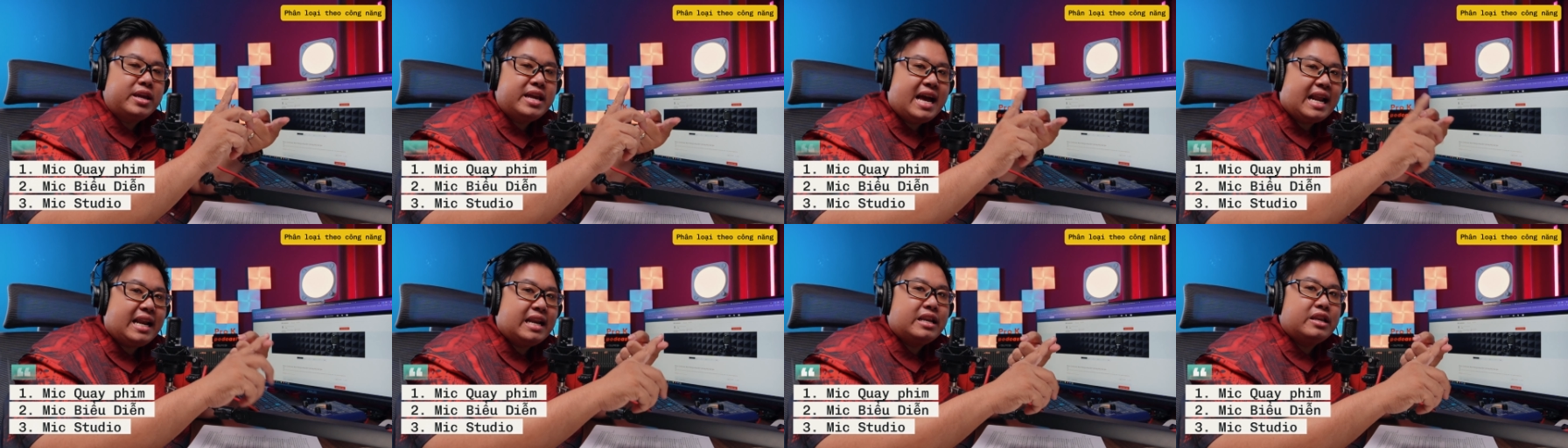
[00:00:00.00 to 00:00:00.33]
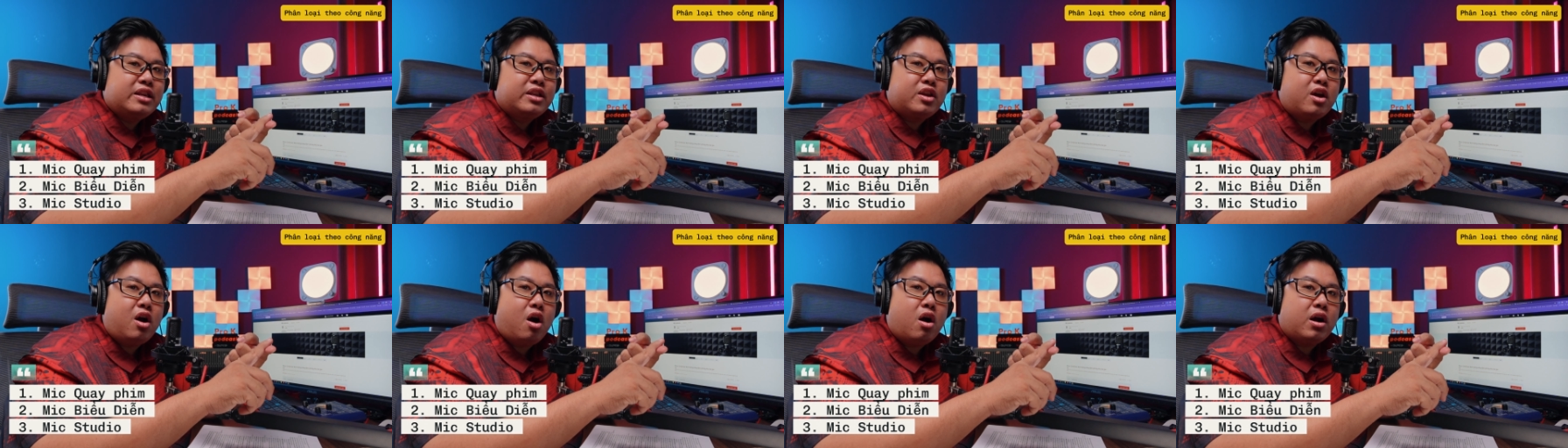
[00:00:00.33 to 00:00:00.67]

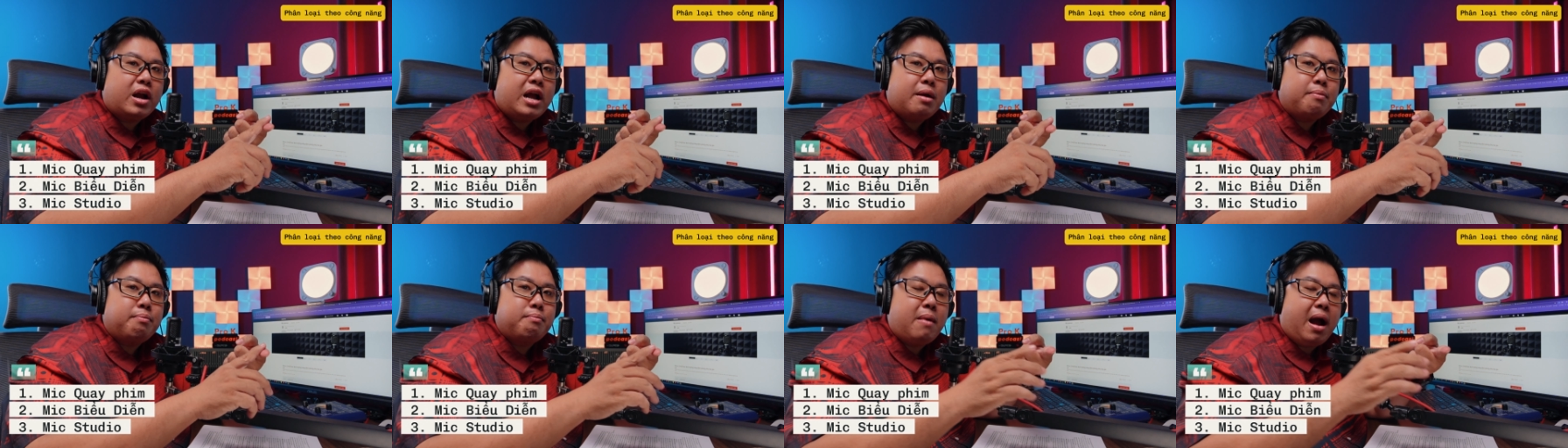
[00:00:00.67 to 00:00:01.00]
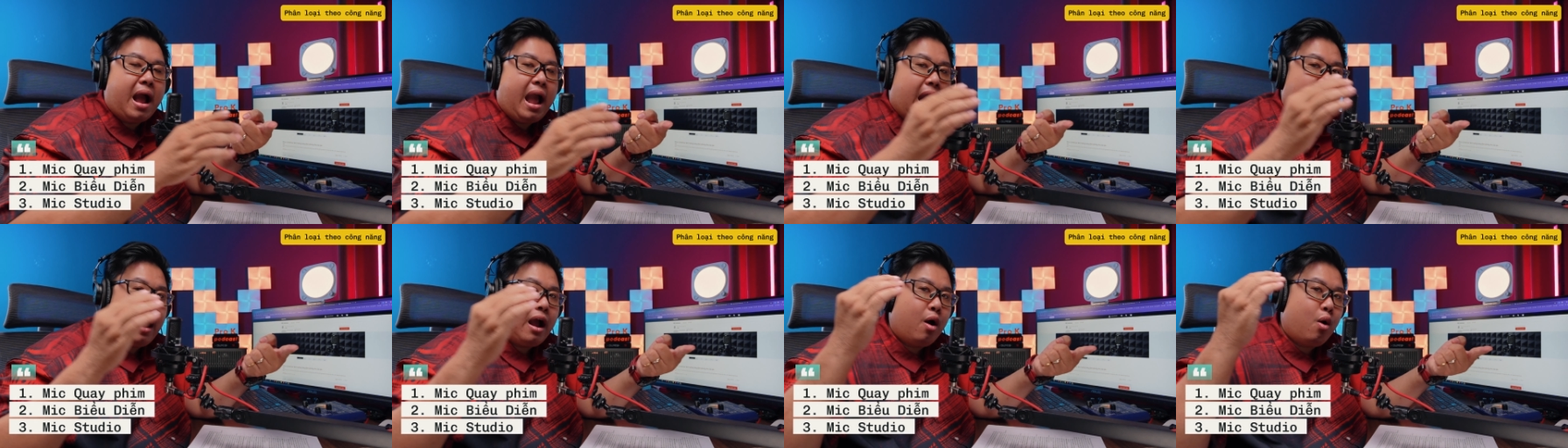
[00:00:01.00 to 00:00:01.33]
dành cho
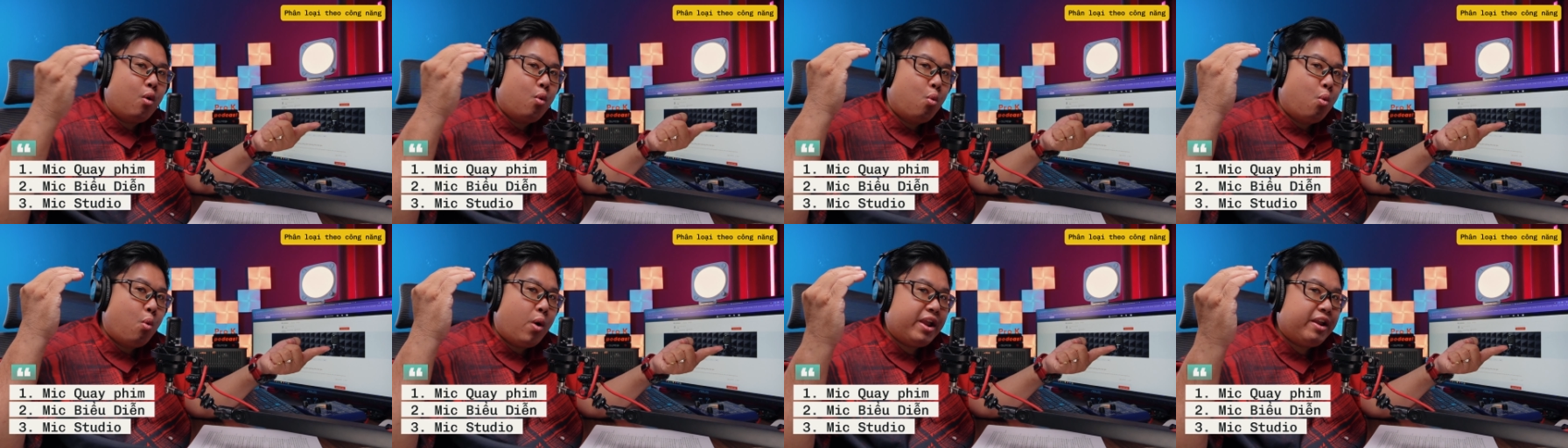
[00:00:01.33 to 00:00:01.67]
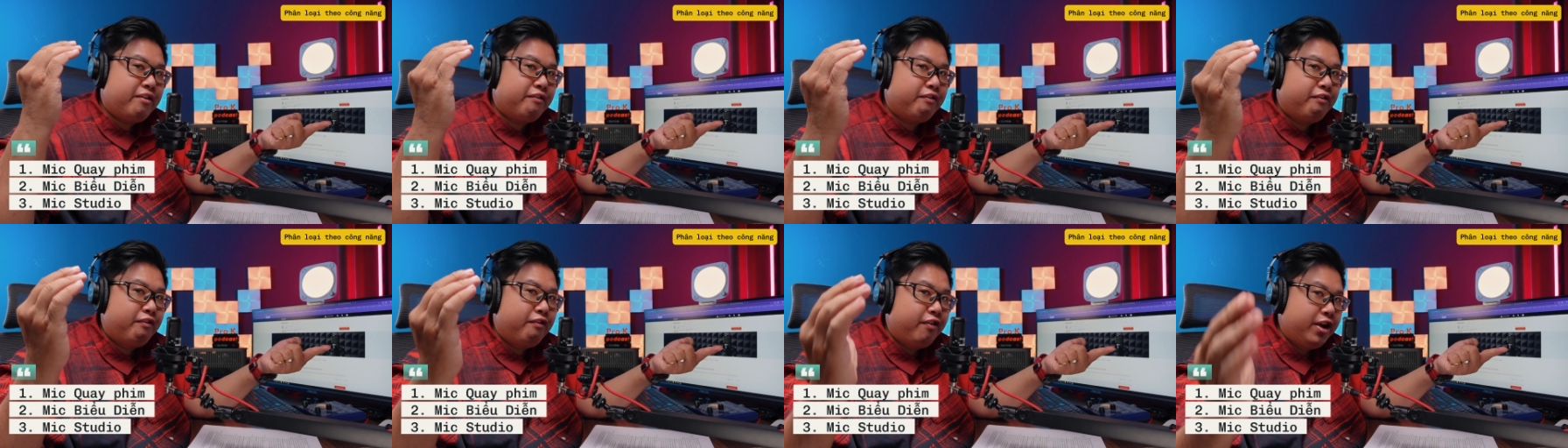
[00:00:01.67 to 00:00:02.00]
các bạn
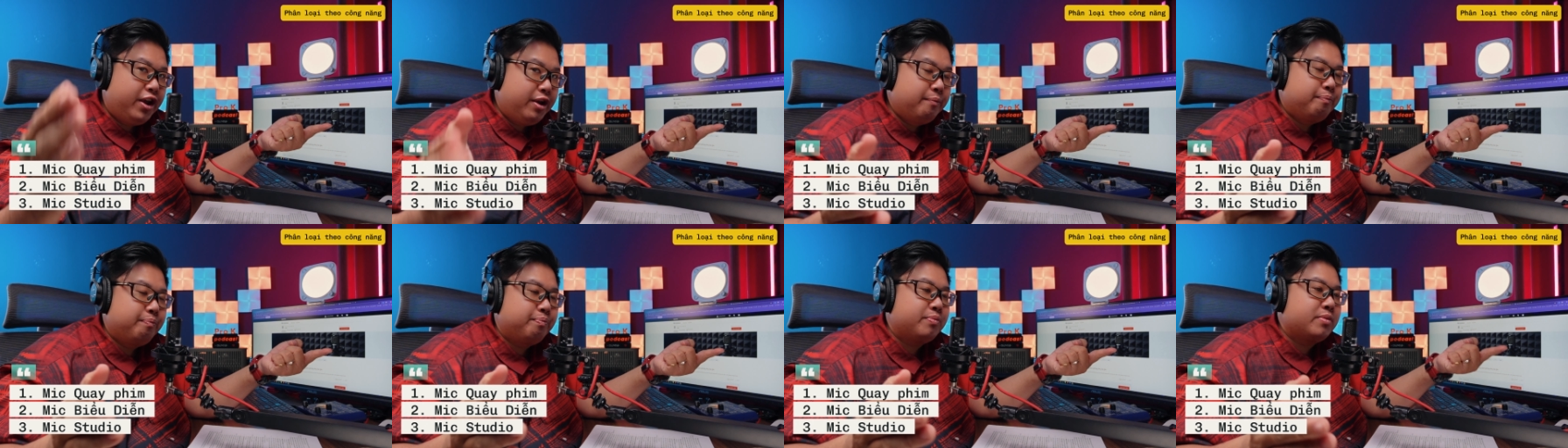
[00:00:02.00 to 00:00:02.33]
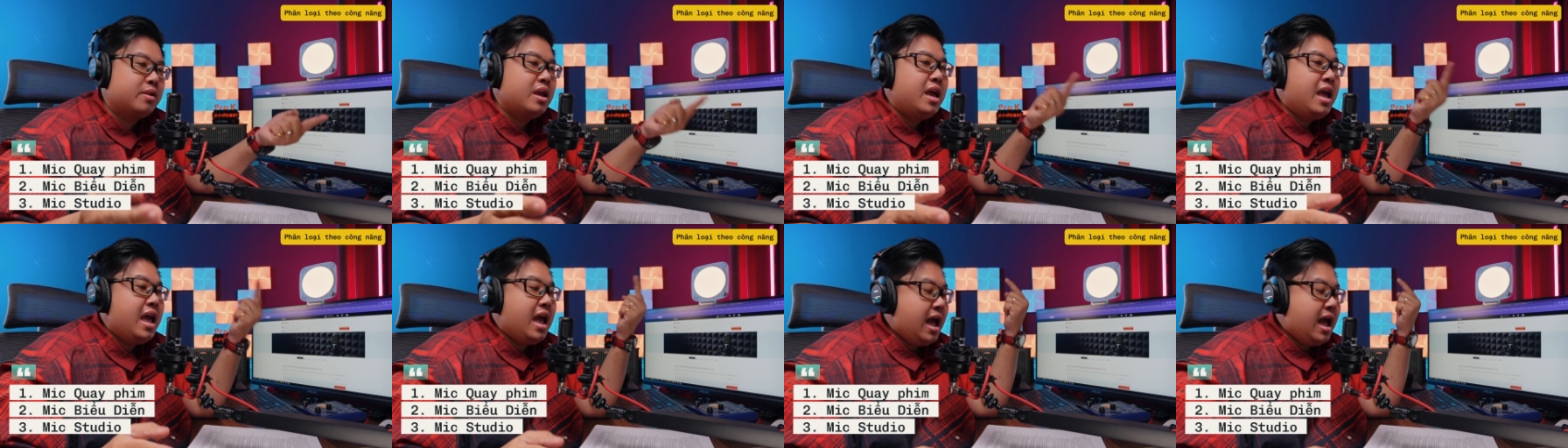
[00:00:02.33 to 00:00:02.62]
quay phim